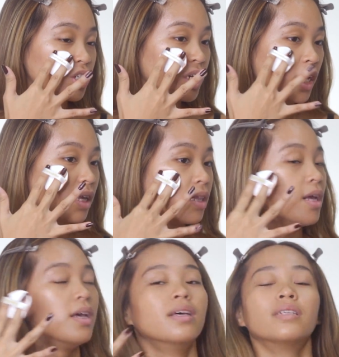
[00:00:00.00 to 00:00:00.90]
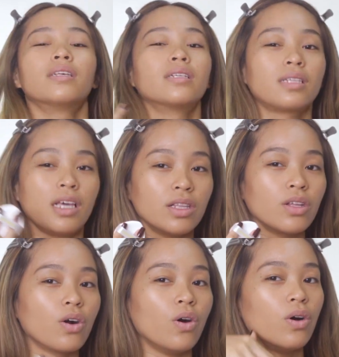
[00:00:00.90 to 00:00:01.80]
shade sa
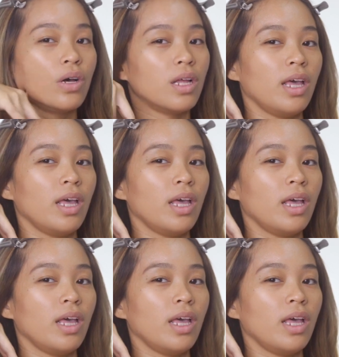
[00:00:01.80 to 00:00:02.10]
skin ko.